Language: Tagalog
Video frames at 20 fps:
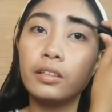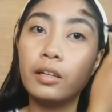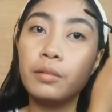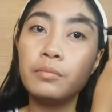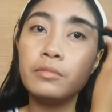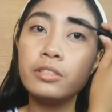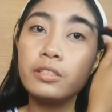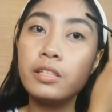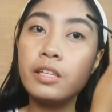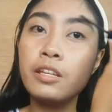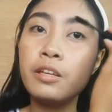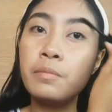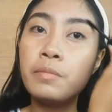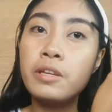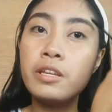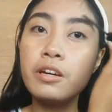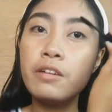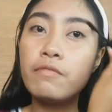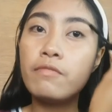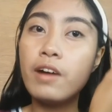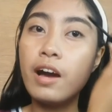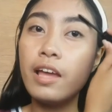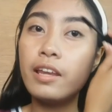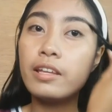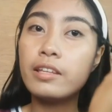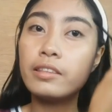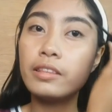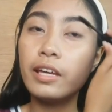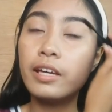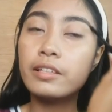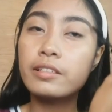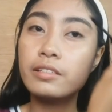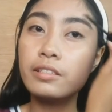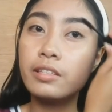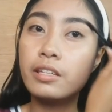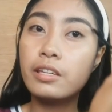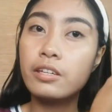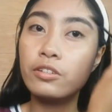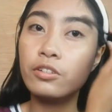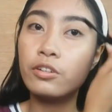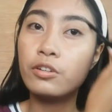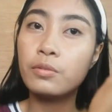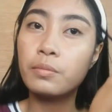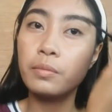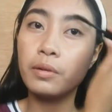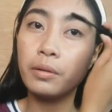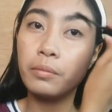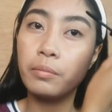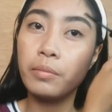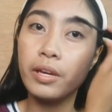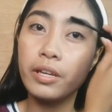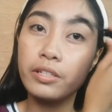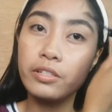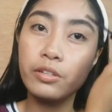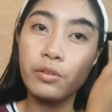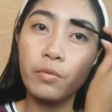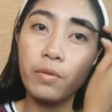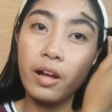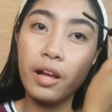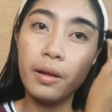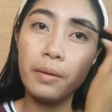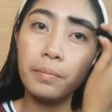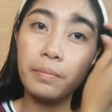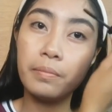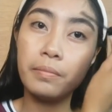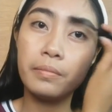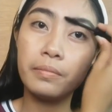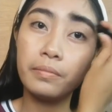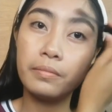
Kamusta naman ang Valentine's Day niyo, mga Beshwab?